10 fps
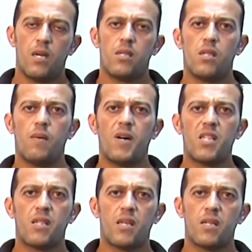
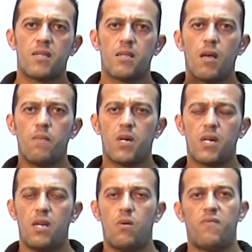النمط
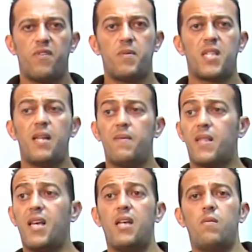السابق له فبالتالي
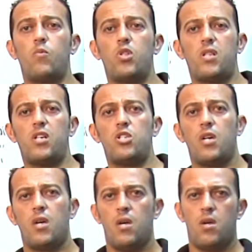بتلاقي المنتج
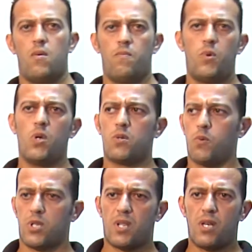
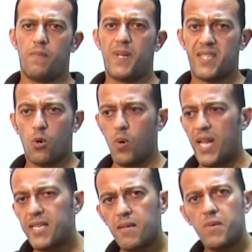بيصبر طيب بس هو
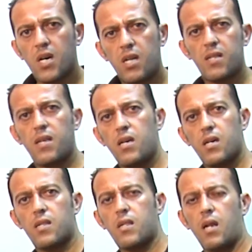لازم
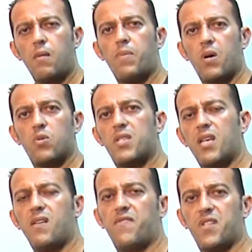يغطي الطلب او
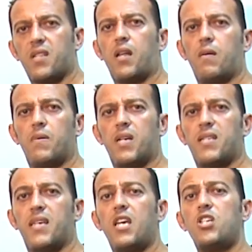الزياده في الطلب
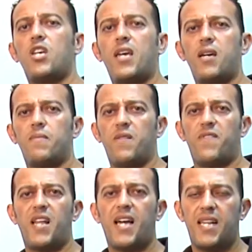هذه ايش هيعمل
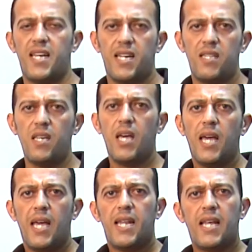في الحاله هذه
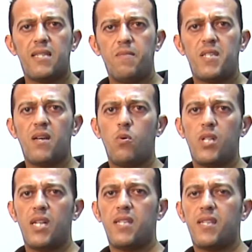لازم يزود
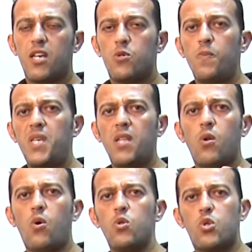الانتاج مين
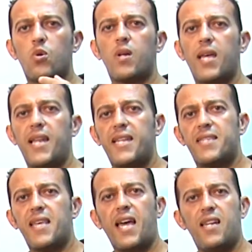العنصر اللي
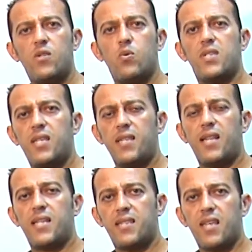سهل انه يزيد
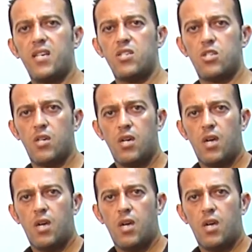الانتاج